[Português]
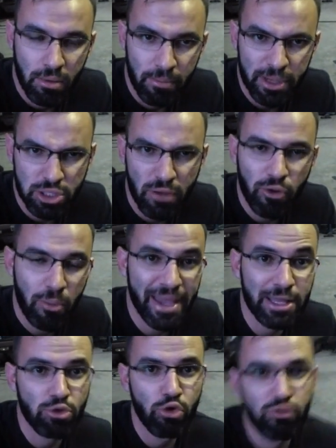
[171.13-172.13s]
O pessoal ficou
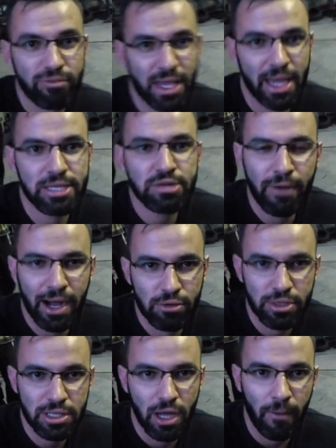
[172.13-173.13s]
meio em dúvida o que a gente
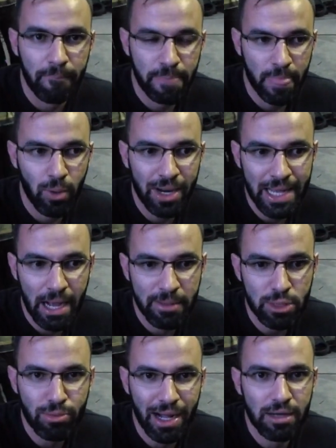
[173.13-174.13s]
falou e tal. O
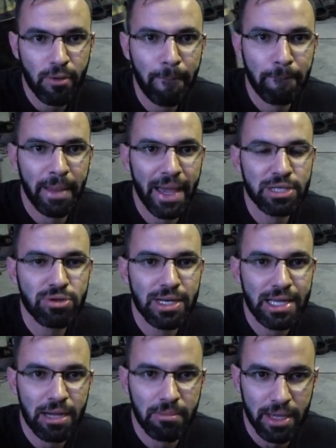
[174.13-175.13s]
alinhamento, o carro não perde o
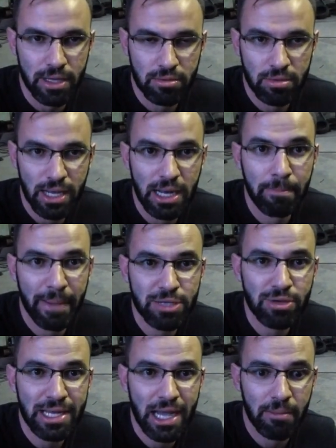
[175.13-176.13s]
alinhamento. Ele
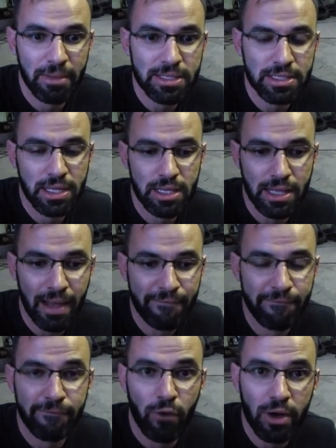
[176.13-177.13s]
perde o alinhamento se andar
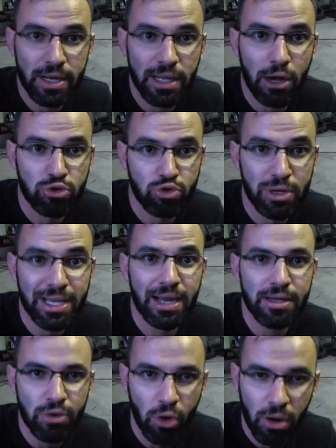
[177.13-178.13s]
fora da altura que
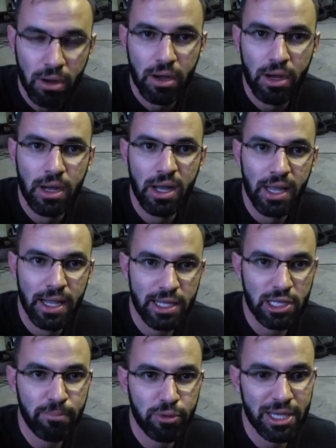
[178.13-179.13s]
alinhou.
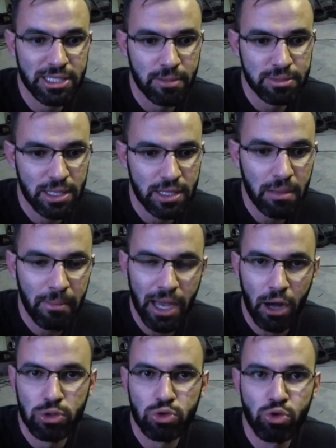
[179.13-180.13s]
Então, por exemplo, se anda
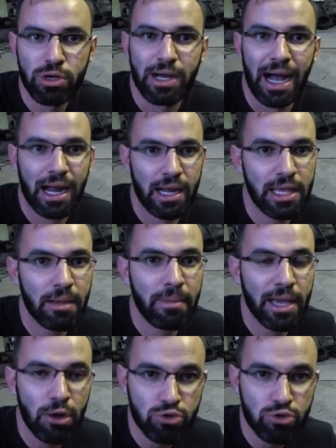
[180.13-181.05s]
meia altura, alinha meia